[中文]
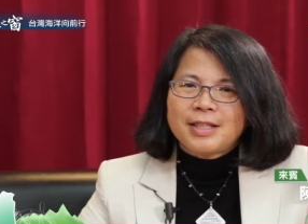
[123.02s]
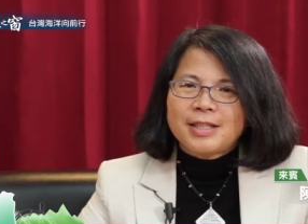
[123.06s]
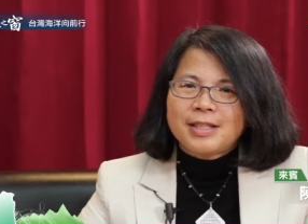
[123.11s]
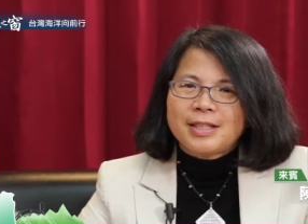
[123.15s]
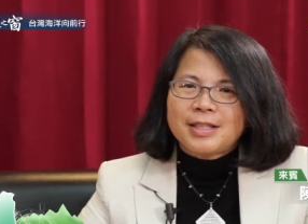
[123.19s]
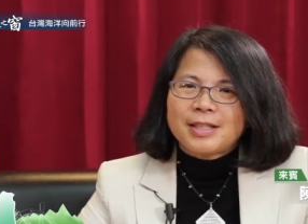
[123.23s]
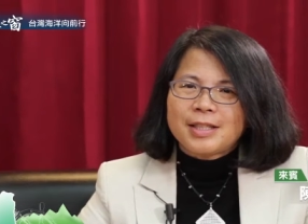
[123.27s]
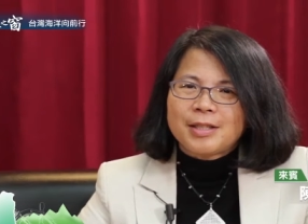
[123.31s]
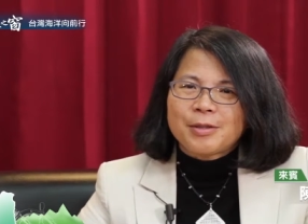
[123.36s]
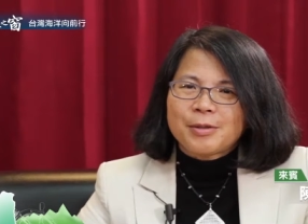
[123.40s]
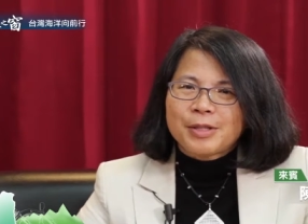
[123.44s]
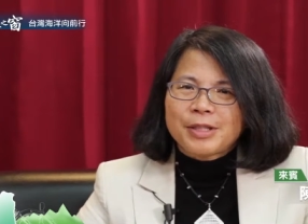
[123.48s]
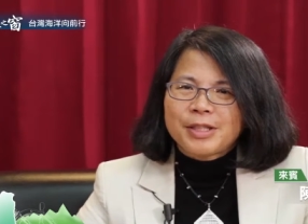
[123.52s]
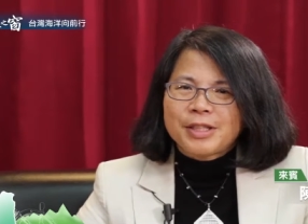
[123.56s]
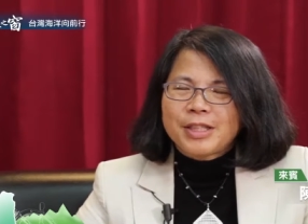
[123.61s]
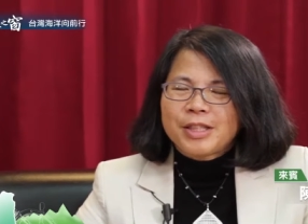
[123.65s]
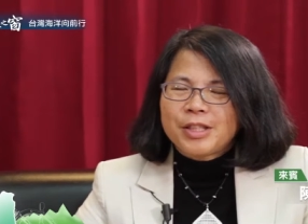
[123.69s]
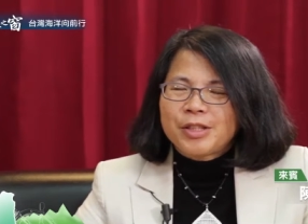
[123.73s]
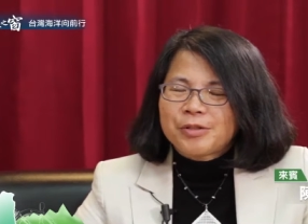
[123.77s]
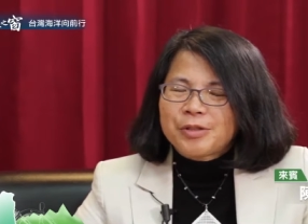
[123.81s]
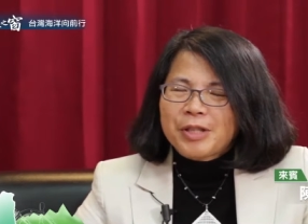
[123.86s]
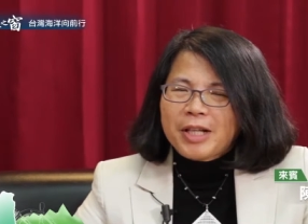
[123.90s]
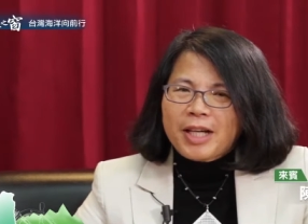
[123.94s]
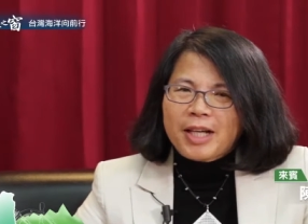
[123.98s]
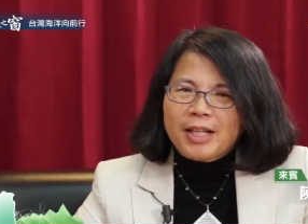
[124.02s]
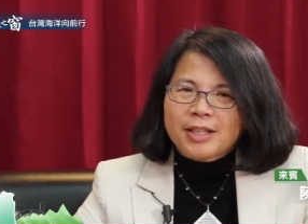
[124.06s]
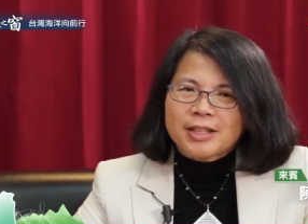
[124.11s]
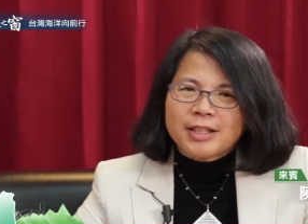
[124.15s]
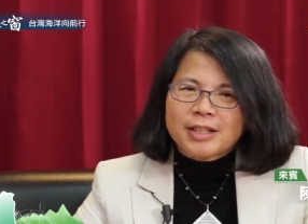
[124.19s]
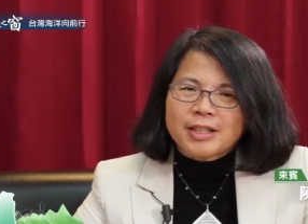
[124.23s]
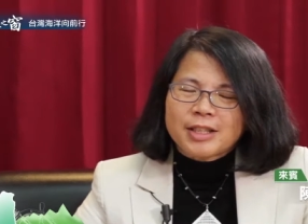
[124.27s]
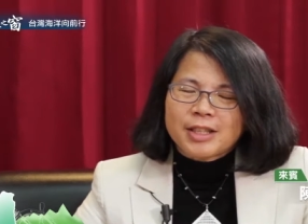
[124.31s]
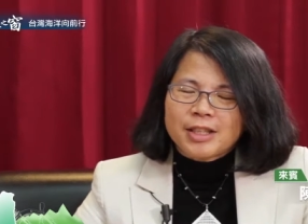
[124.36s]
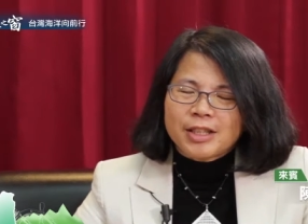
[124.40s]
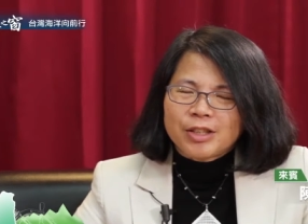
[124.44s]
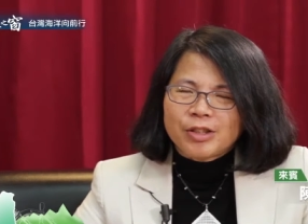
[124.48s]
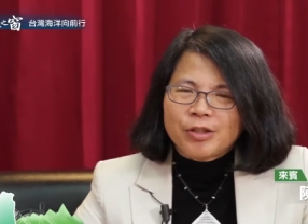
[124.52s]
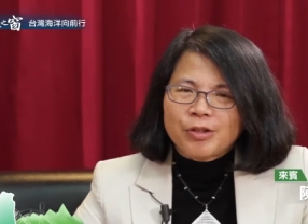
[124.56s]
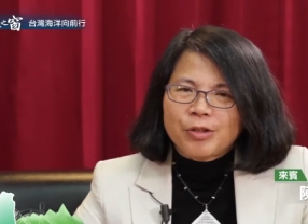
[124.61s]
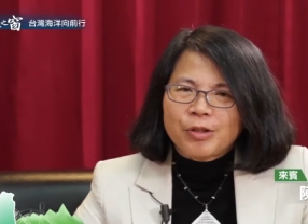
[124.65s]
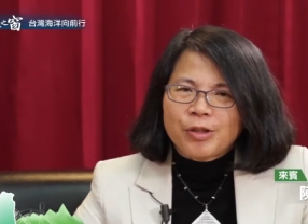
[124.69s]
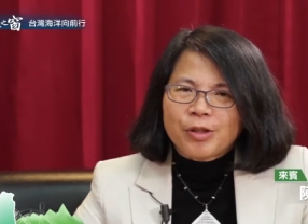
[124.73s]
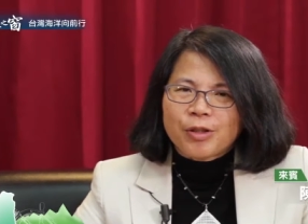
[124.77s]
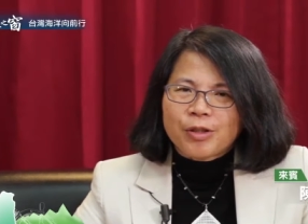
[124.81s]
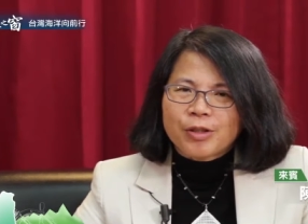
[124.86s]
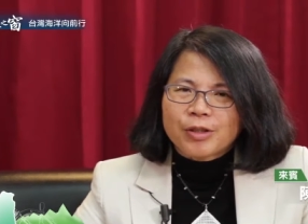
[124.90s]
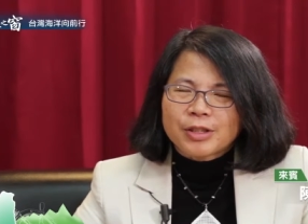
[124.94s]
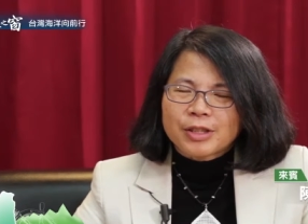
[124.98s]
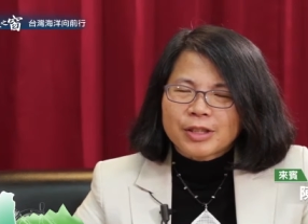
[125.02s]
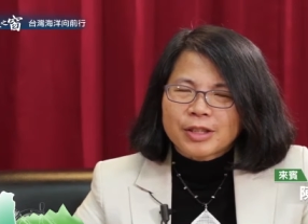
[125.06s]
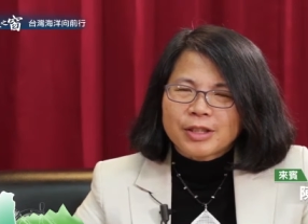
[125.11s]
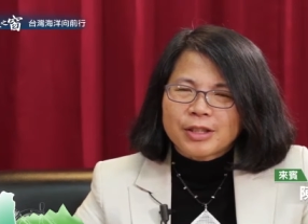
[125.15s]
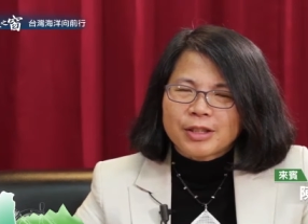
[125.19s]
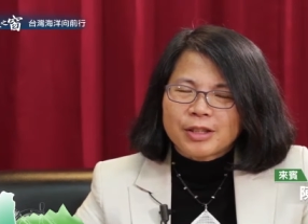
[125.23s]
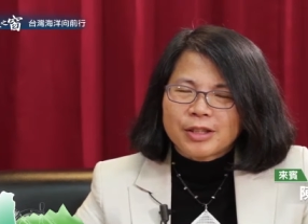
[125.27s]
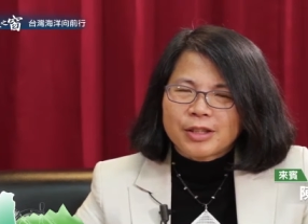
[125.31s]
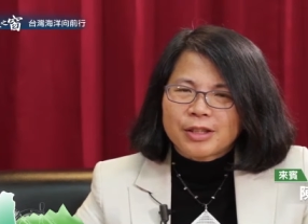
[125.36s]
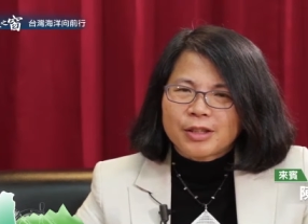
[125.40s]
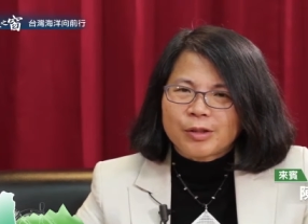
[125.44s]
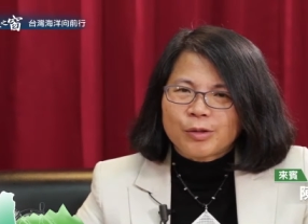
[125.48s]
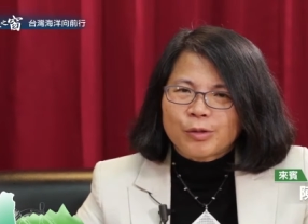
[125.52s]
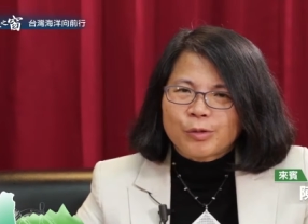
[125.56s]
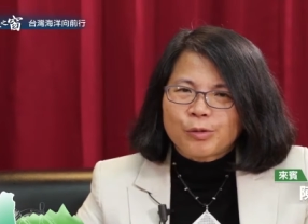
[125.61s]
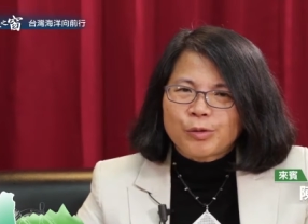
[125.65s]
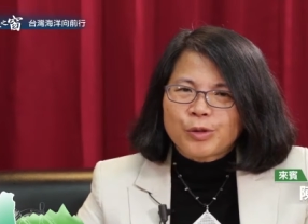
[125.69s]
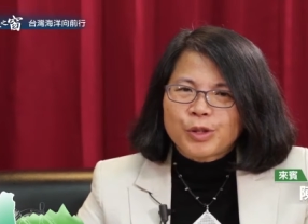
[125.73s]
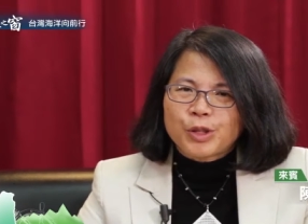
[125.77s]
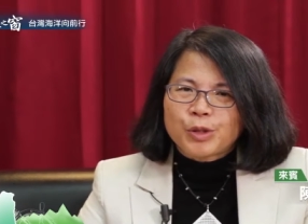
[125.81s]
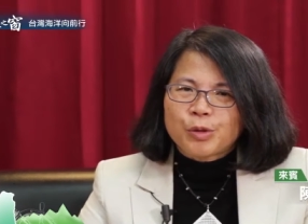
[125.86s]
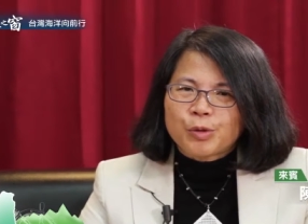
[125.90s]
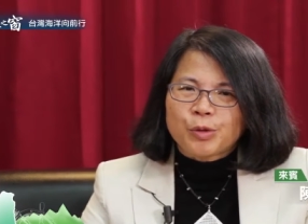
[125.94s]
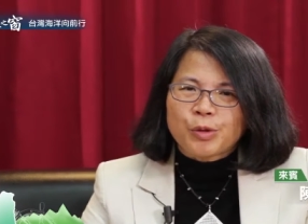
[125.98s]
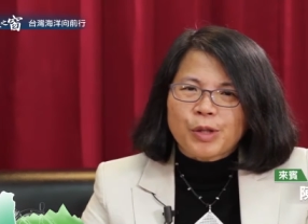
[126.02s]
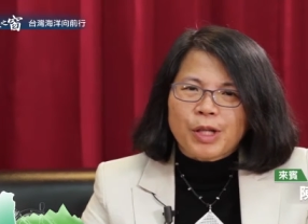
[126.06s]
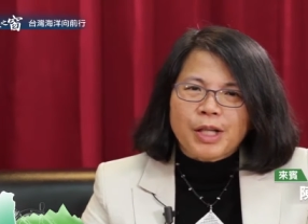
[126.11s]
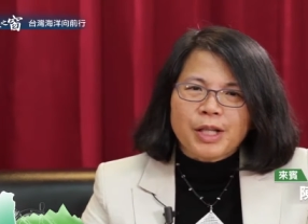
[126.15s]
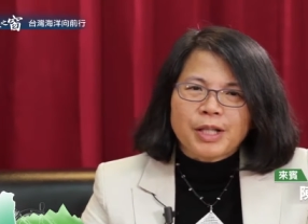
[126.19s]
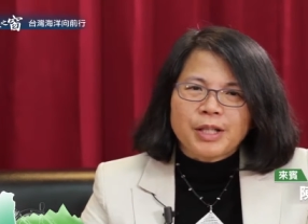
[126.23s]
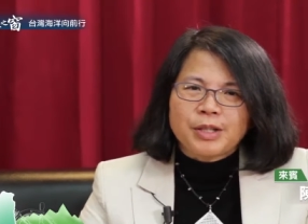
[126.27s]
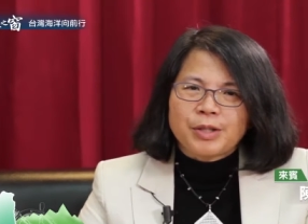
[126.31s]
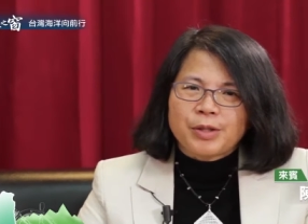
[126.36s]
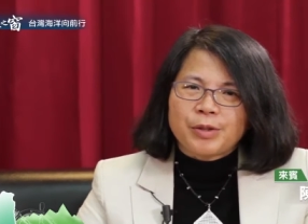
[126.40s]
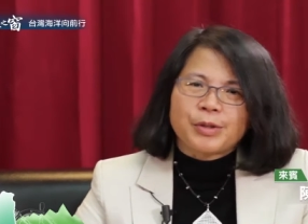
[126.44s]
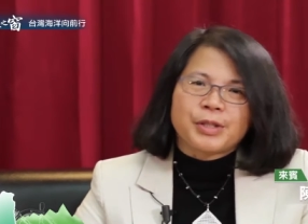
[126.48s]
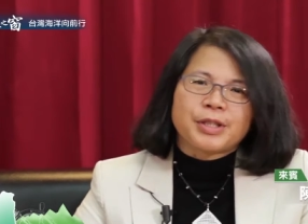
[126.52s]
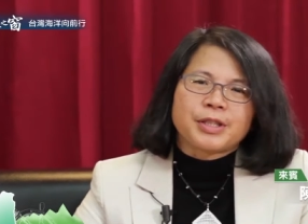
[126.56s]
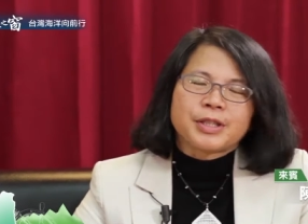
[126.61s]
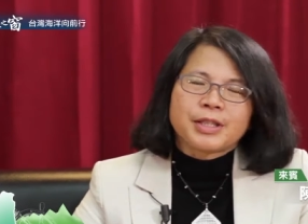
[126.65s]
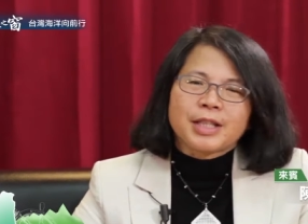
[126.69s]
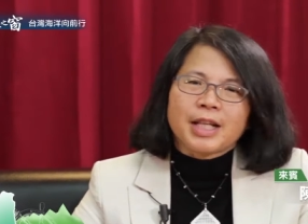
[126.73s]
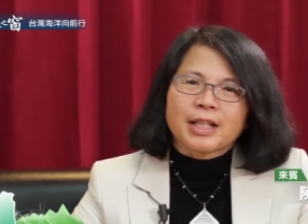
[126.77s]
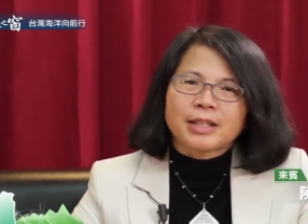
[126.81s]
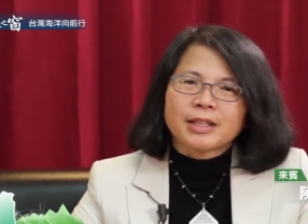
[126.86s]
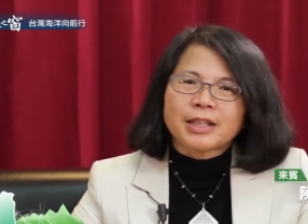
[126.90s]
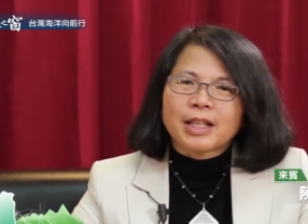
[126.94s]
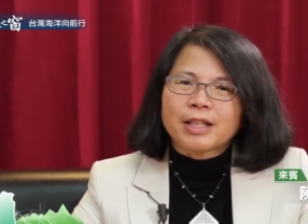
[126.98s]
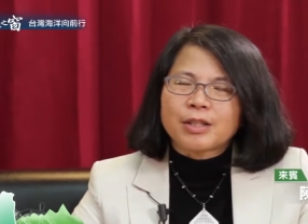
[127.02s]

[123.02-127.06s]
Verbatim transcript: 实会进入海洋这个领域哦，这个故事说来就很长。